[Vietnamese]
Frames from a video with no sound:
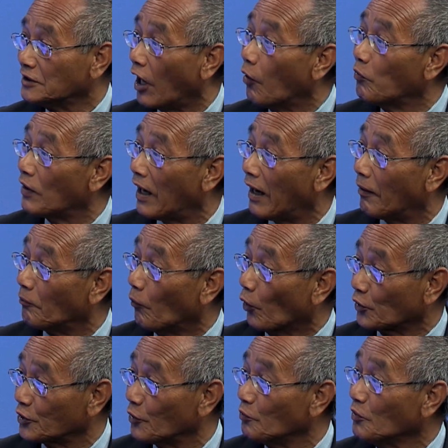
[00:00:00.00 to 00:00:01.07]
Ông là
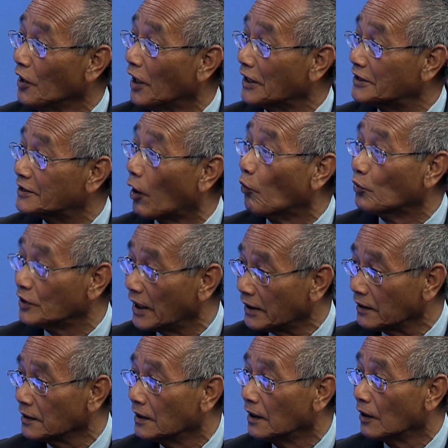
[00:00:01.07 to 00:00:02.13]
một trong người giàu
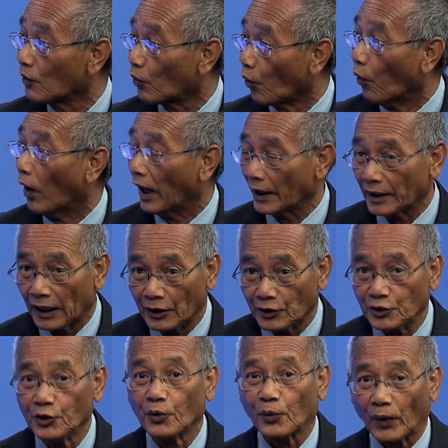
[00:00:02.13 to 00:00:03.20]
nhất của ờ,
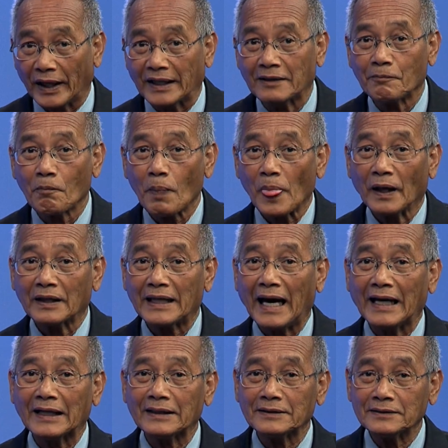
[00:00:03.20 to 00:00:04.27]
Ukraine.
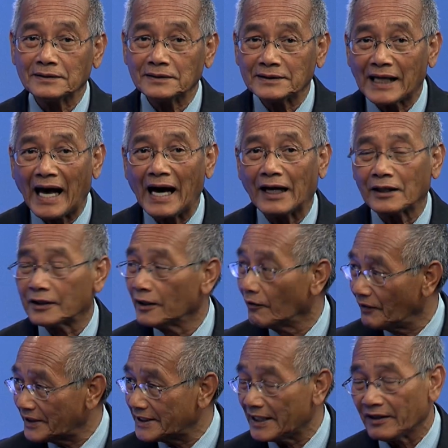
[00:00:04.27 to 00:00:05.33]
Thành ra thưa
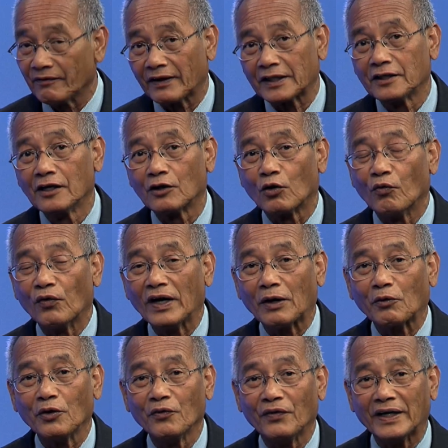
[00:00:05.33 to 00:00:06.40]
với chị và thưa cùng với lại
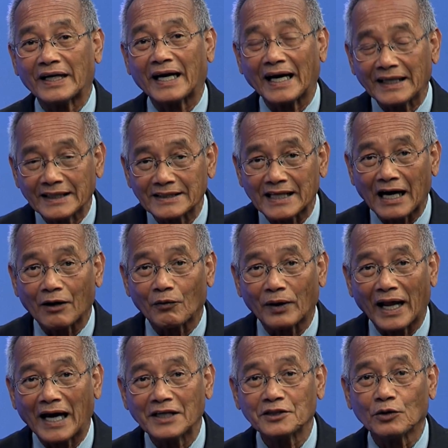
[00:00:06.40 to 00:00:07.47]
quý vị khán thính giả của
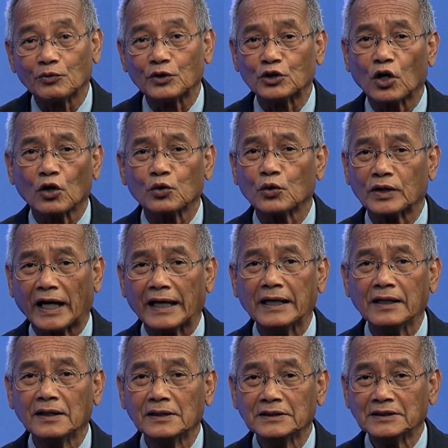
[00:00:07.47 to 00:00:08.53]
Đài Trông Tự Do tôi
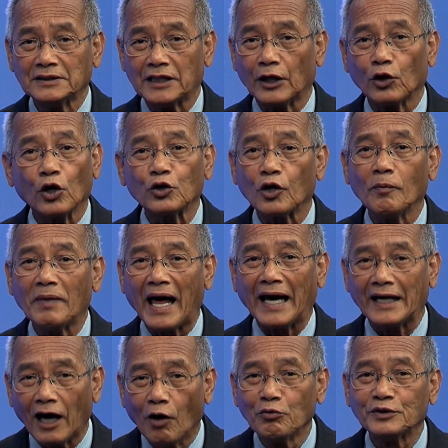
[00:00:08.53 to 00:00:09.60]
thấy là nói tóm
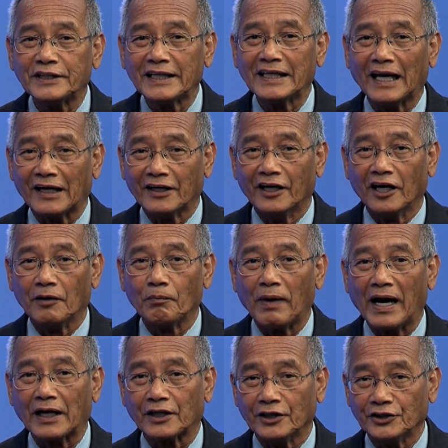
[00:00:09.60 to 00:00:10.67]
lại ông chính là người
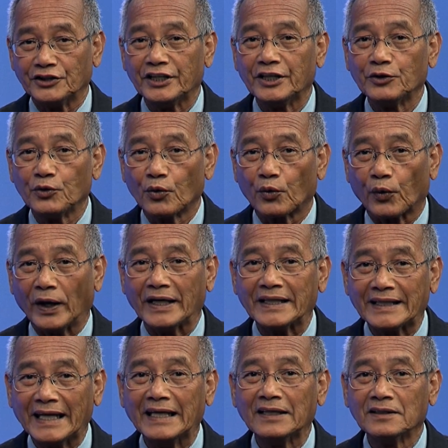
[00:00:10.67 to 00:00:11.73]
mà cử tri Ukraine
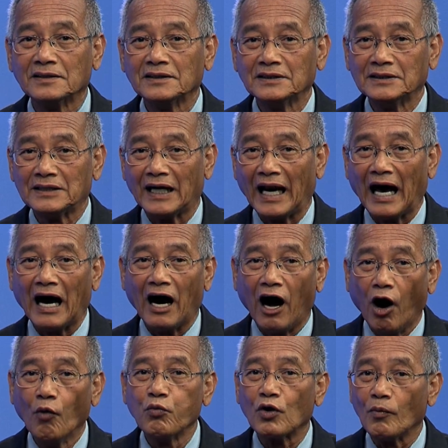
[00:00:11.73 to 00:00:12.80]
tin là
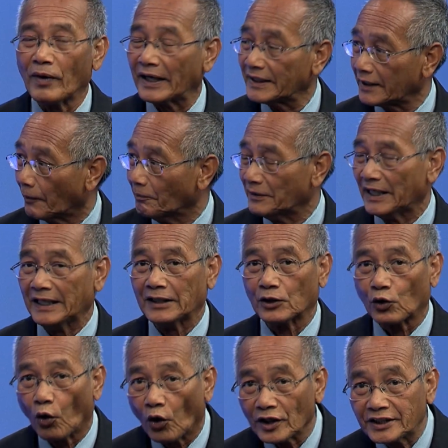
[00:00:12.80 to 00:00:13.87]
ông có một cái tầm nhìn
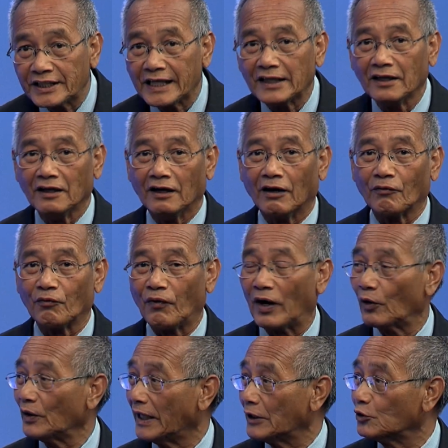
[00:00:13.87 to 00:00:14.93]
có chiến lược và
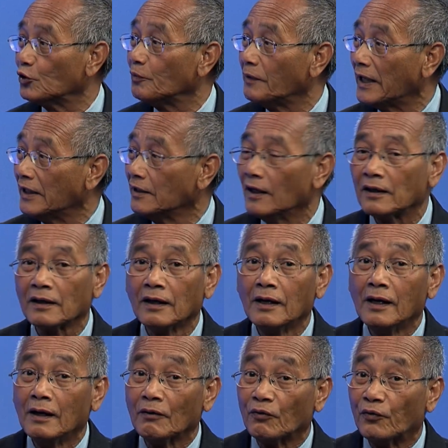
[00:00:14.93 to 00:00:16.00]
có thể giúp đất nước
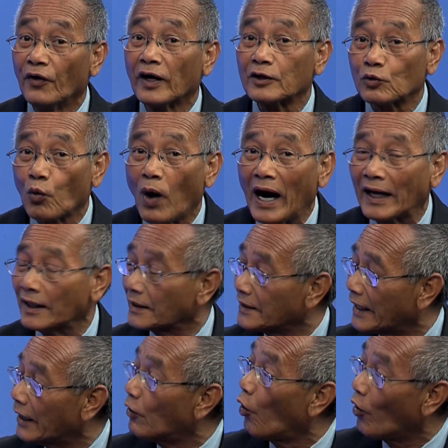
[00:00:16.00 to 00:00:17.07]
vượt qua được
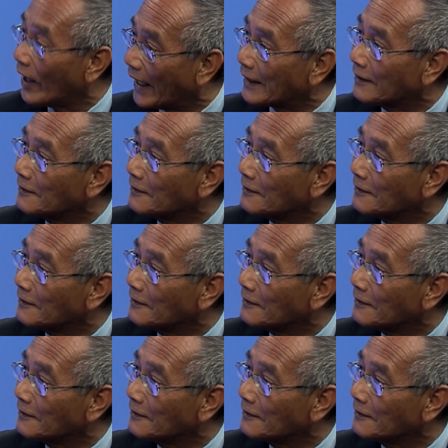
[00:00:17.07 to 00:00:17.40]
những cái khó khăn.